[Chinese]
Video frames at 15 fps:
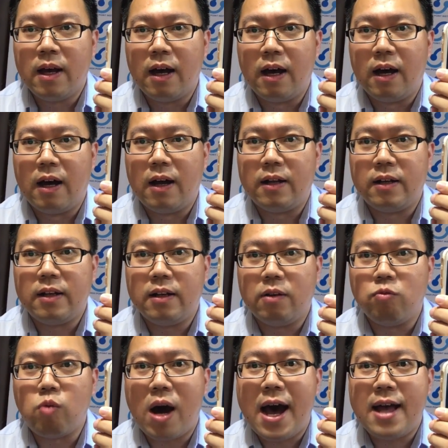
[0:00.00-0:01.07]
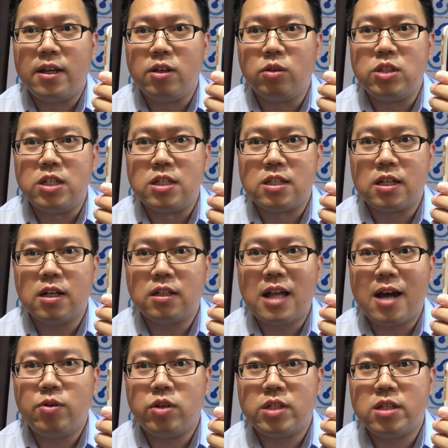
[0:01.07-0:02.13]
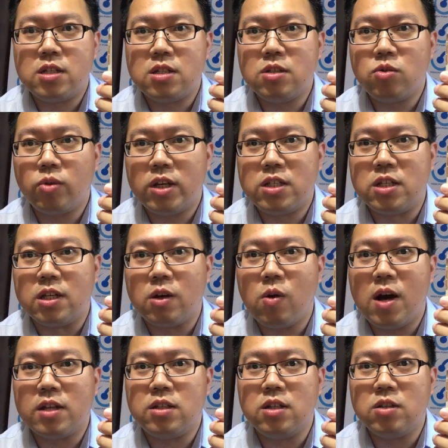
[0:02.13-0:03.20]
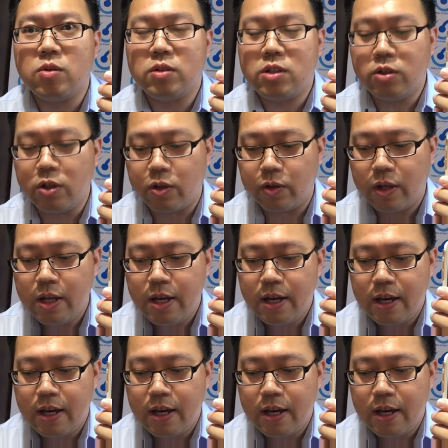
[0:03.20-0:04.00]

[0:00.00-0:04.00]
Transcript: 呃，武汉有几十个大学生失踪的情况，其中就有